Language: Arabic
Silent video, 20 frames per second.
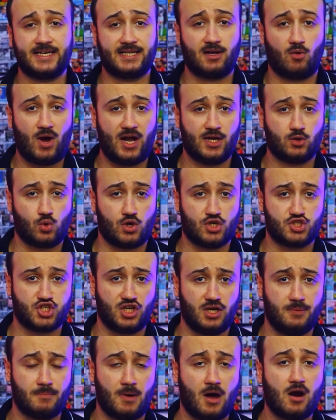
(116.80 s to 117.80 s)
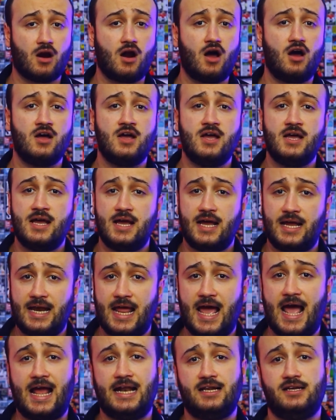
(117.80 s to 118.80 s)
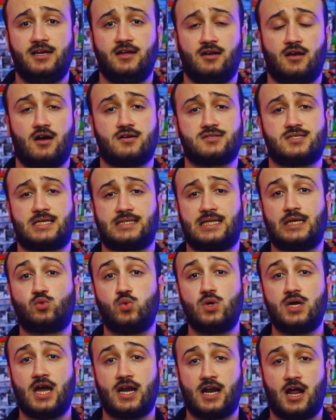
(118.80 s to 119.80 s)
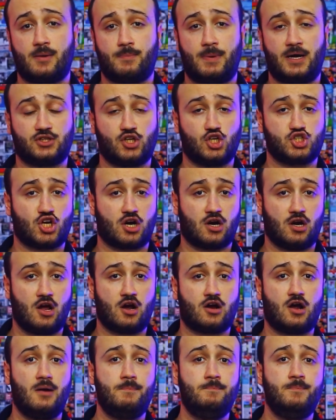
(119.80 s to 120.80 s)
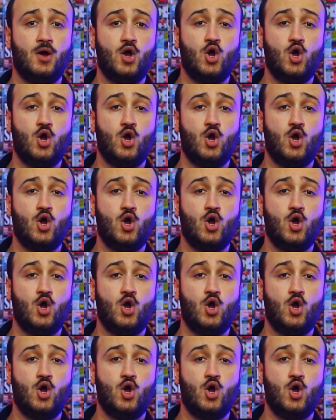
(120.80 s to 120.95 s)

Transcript: كده 21 مره الاهلي الاكثر تتويجا 14 لقب